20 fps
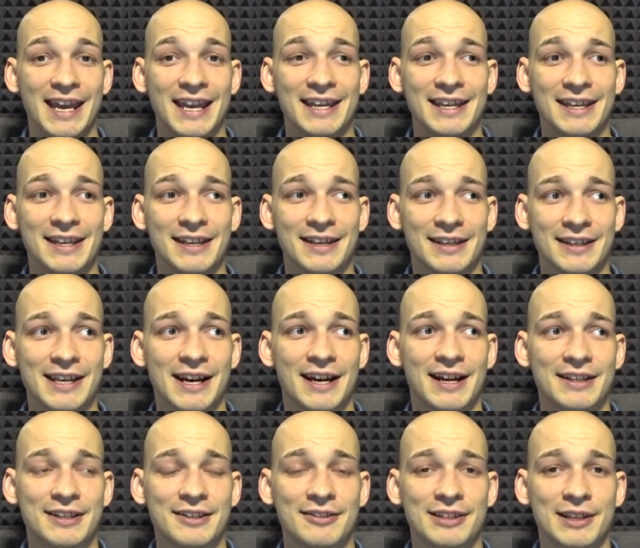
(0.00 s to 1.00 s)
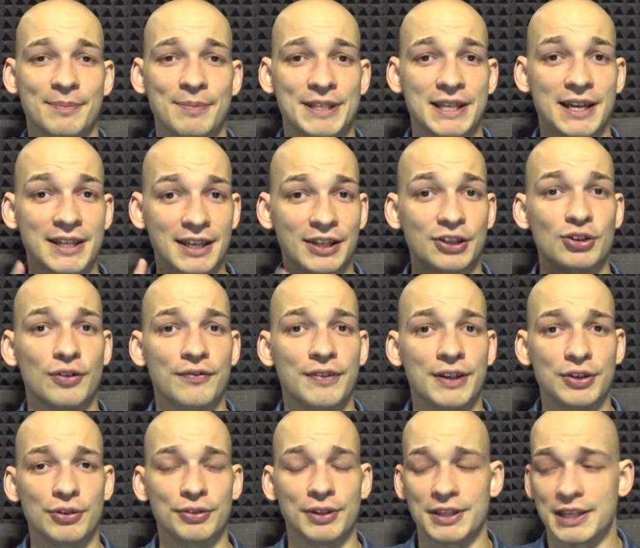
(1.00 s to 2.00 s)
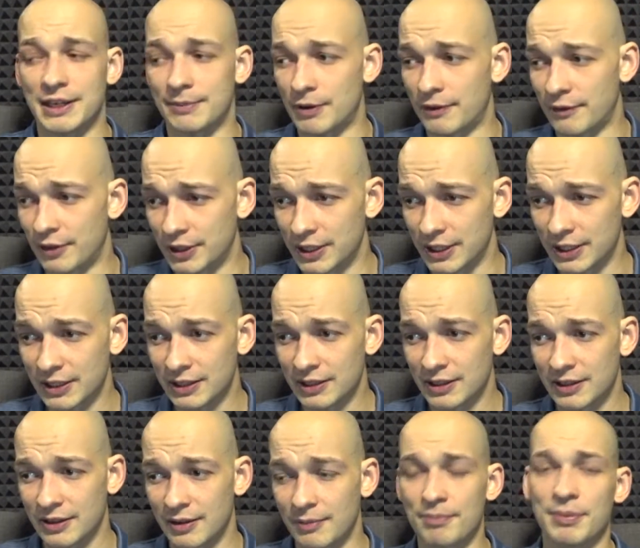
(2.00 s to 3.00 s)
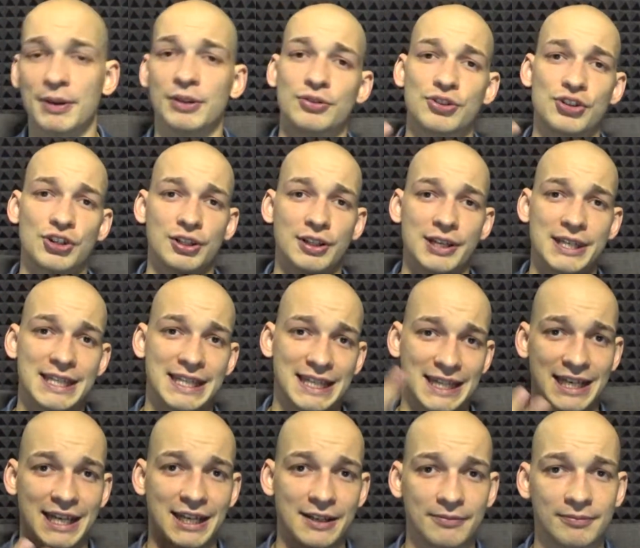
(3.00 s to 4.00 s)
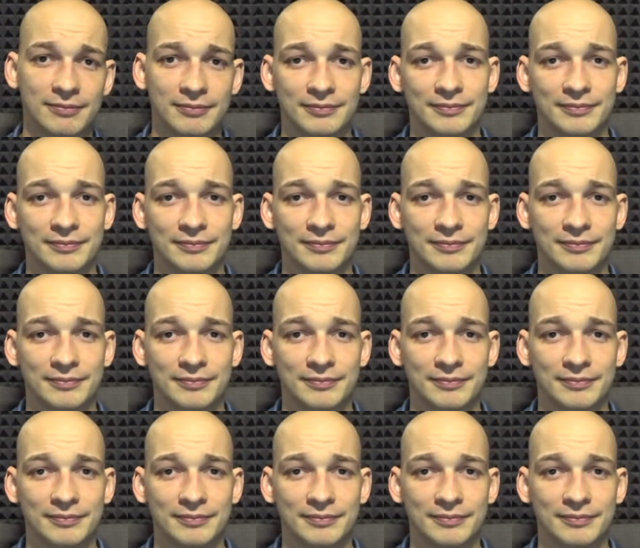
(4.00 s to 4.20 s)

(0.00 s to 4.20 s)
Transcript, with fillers: И я хотел записать одно видео на тему воды, получилось три.